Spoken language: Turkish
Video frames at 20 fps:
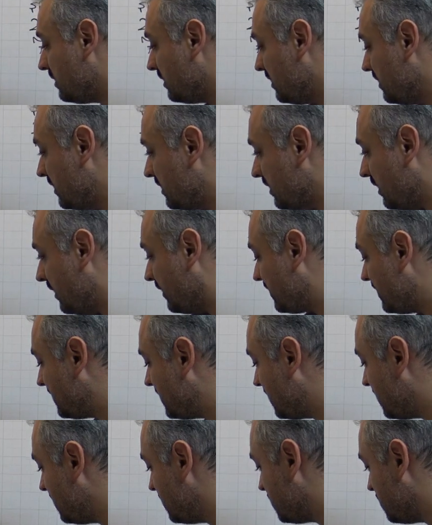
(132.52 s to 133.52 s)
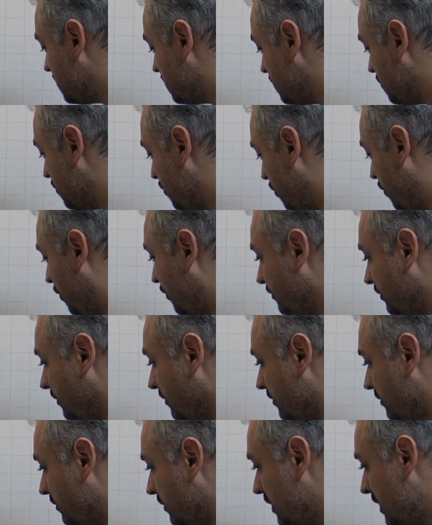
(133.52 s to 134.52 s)
2 artı 8, 10.
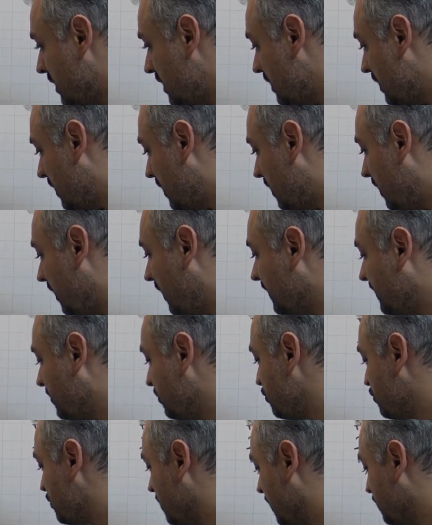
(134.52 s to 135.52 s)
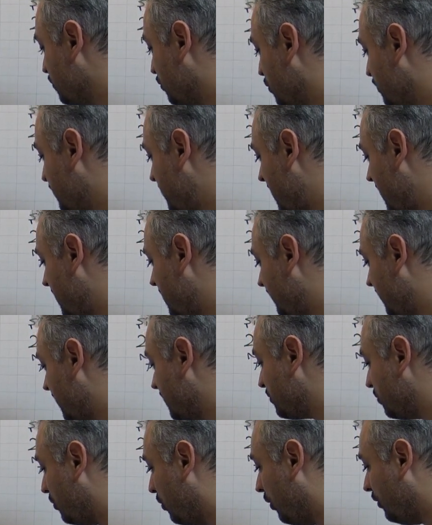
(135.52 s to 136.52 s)
6, 3 daha 9. Bir de elde
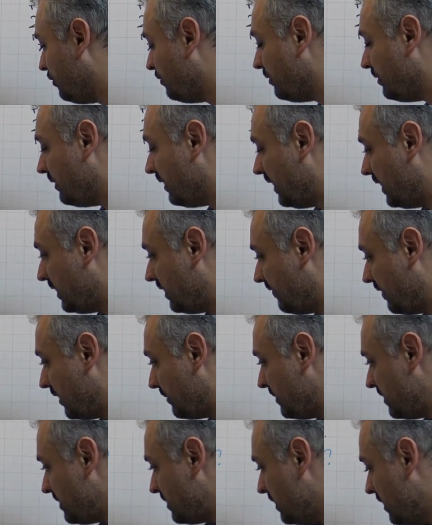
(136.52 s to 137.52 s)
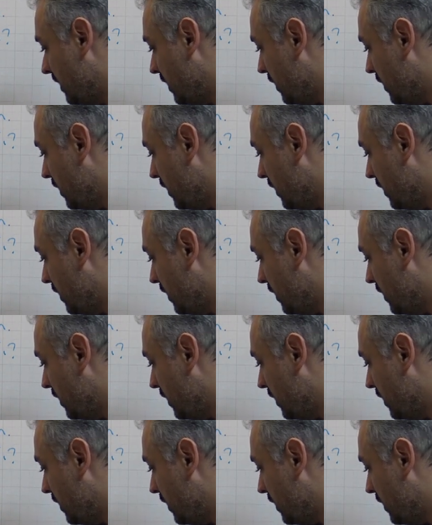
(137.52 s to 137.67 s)
var 10. Elde var 1.